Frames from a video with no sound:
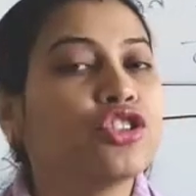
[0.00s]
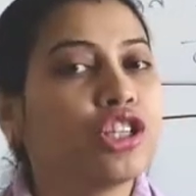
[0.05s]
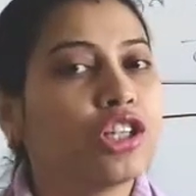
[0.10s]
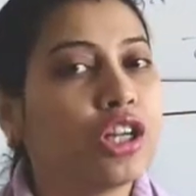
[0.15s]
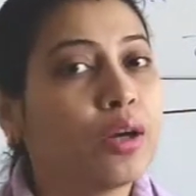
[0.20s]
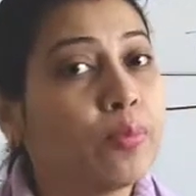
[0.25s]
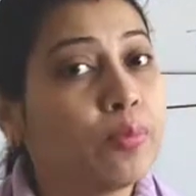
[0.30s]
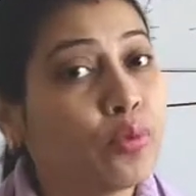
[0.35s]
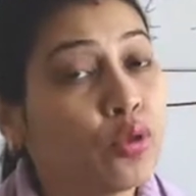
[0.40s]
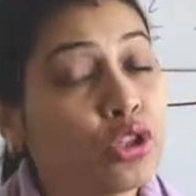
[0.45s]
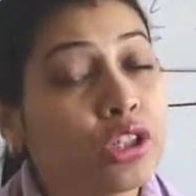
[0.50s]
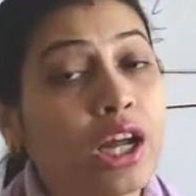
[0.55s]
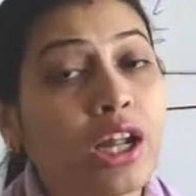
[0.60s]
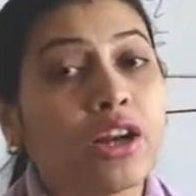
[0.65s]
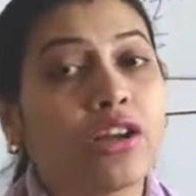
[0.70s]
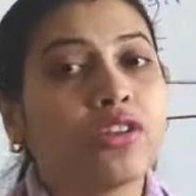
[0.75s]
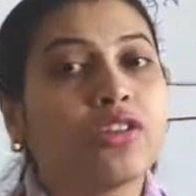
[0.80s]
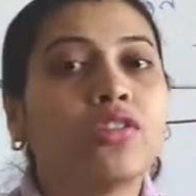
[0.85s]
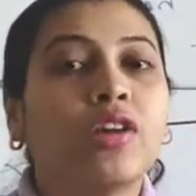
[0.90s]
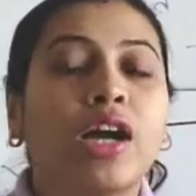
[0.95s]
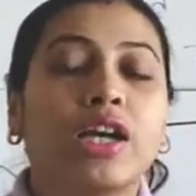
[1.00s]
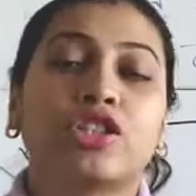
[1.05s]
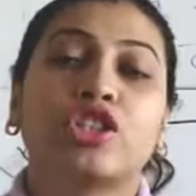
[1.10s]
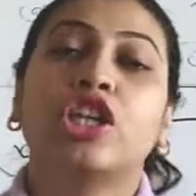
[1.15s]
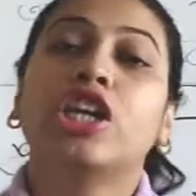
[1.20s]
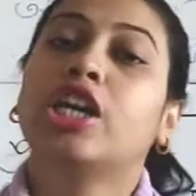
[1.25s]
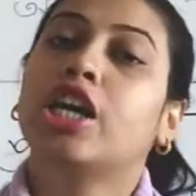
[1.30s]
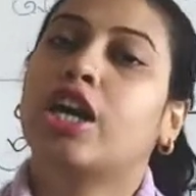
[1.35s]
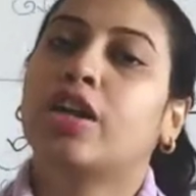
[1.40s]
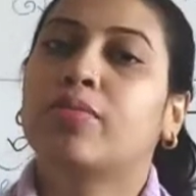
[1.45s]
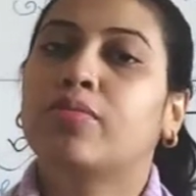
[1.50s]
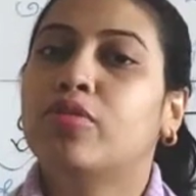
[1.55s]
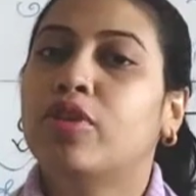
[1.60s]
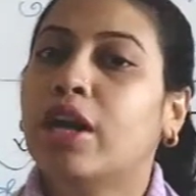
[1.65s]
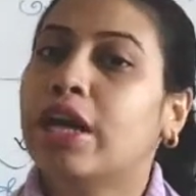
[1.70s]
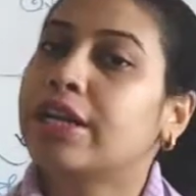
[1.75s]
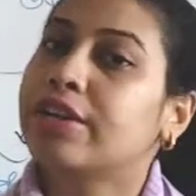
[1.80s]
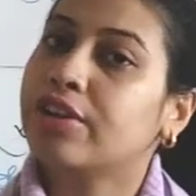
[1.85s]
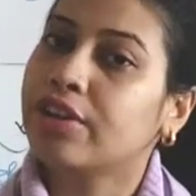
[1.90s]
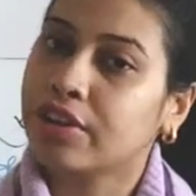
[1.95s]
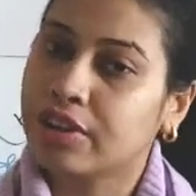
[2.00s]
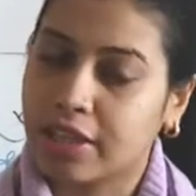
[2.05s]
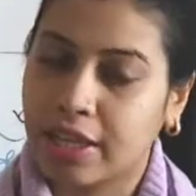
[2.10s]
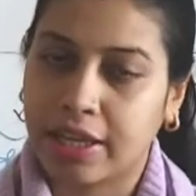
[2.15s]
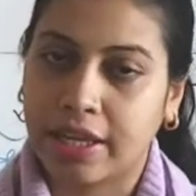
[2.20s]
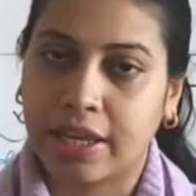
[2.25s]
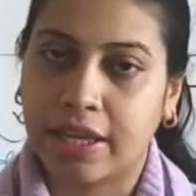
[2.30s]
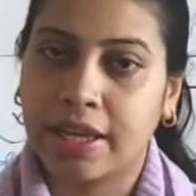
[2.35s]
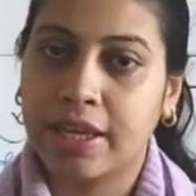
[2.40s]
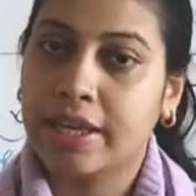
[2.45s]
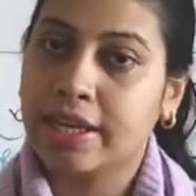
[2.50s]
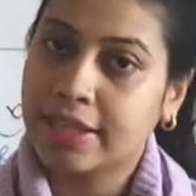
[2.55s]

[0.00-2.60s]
সেটা প্রধানত আসে কার্বোহাইড্রেট থেকে